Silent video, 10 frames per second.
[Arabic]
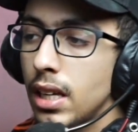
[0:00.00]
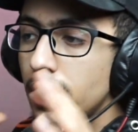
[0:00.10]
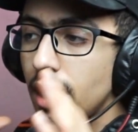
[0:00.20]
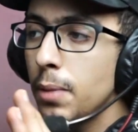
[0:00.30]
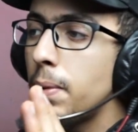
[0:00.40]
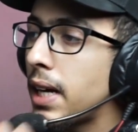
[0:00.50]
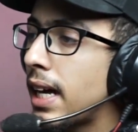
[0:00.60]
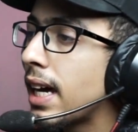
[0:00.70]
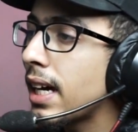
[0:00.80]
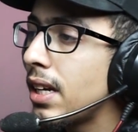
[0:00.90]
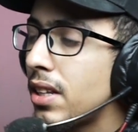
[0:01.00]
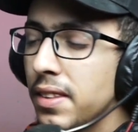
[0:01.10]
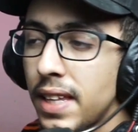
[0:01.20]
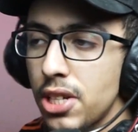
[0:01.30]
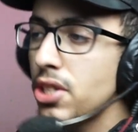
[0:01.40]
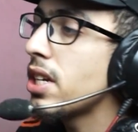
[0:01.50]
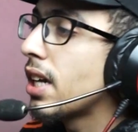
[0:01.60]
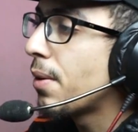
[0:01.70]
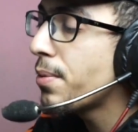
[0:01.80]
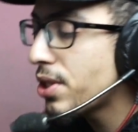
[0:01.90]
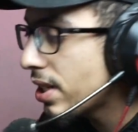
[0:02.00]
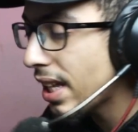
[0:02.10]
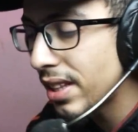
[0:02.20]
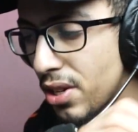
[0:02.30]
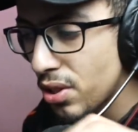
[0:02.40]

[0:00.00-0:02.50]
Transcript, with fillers: يطلب لك على الاقل 12 جيجا ويمشي يدير